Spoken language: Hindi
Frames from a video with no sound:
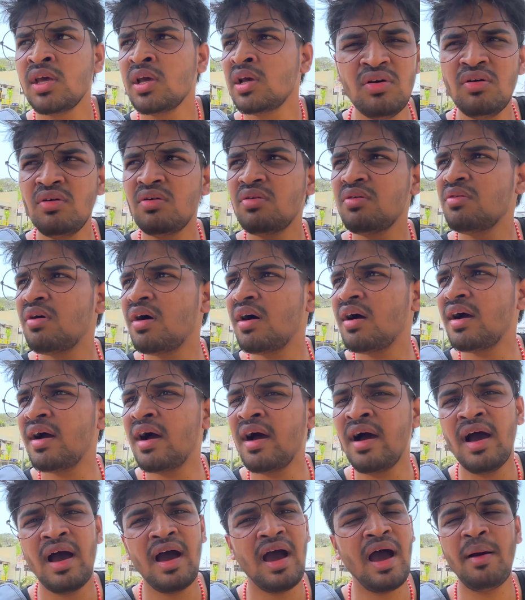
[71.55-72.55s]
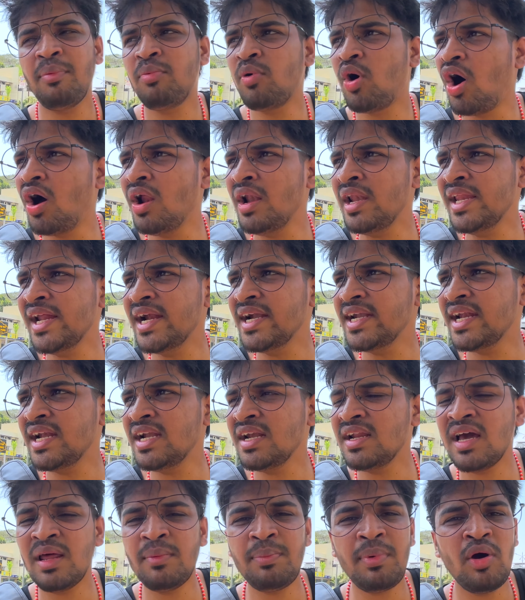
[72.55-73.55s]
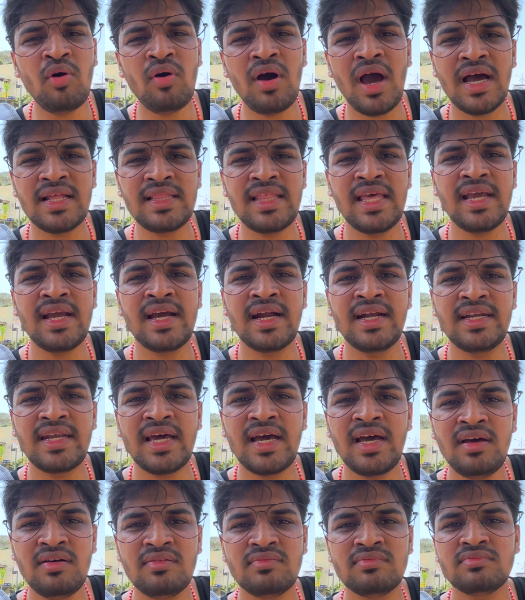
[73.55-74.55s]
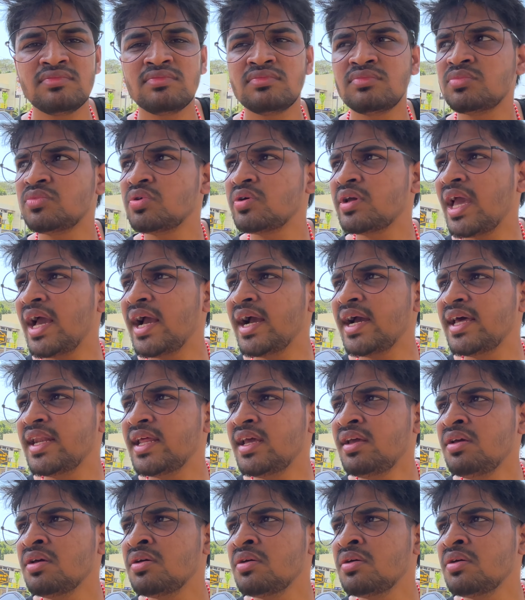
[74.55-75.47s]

अब कॉल नहीं अटेंड कर पाऊँगा आधा एक घंटा तो क्या करें